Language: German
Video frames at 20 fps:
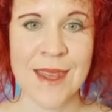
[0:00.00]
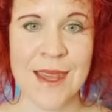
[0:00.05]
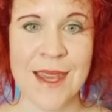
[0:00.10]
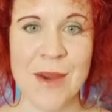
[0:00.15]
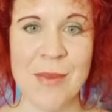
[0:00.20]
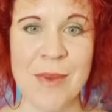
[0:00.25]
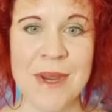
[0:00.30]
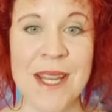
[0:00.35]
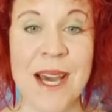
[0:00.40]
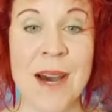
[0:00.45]

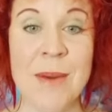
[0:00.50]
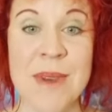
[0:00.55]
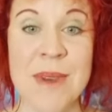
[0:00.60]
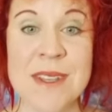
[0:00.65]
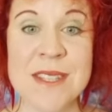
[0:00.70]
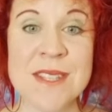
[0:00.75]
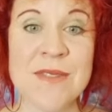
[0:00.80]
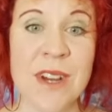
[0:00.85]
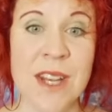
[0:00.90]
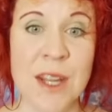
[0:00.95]
Mein Name ist
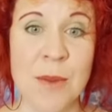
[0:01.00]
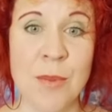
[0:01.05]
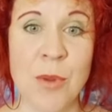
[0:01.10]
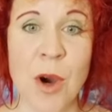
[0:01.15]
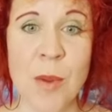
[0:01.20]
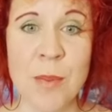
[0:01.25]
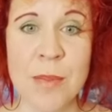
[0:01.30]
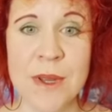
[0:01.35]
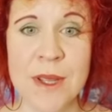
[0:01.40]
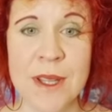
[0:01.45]
Wally
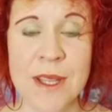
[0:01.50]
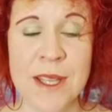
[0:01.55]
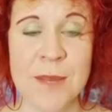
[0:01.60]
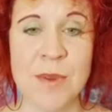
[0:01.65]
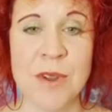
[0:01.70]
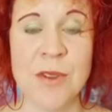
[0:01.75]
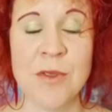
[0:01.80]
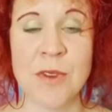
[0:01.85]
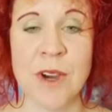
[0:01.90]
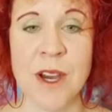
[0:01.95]
Popp. Ich bin
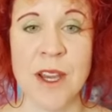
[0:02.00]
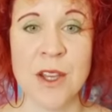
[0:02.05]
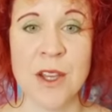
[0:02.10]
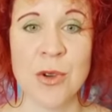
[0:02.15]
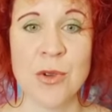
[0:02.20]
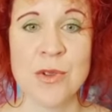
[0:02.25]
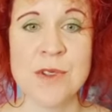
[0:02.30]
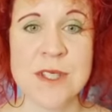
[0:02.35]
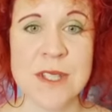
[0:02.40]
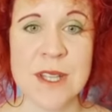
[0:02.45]
freie
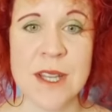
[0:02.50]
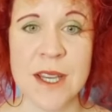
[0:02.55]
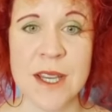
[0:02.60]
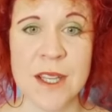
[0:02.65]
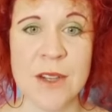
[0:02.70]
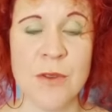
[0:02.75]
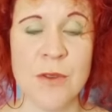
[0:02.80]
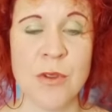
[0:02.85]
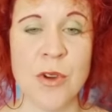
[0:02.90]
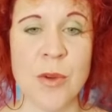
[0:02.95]
Künstlerin
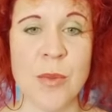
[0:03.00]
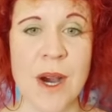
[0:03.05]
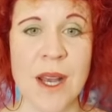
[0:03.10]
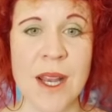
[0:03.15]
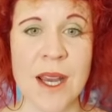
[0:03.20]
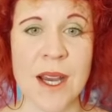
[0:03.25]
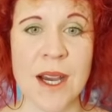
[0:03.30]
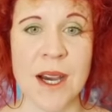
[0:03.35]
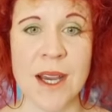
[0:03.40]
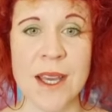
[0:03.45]
für
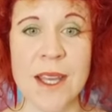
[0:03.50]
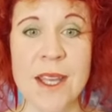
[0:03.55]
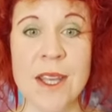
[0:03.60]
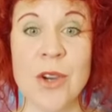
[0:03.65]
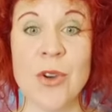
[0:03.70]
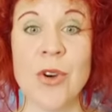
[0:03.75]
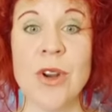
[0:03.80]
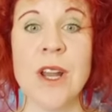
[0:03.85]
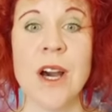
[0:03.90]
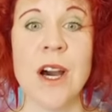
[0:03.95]
Malerei,
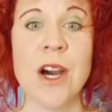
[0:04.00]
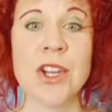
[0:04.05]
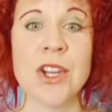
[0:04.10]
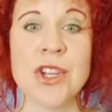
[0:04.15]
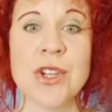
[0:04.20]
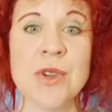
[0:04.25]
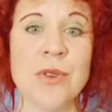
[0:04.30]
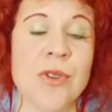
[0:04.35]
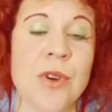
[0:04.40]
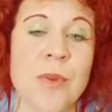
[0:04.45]
Collagen
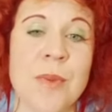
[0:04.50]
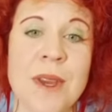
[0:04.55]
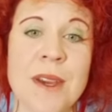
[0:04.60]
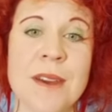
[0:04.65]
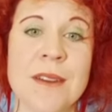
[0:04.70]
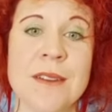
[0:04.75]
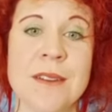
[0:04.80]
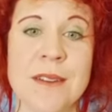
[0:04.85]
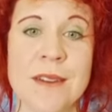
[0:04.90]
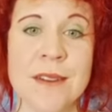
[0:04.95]
und Objekte.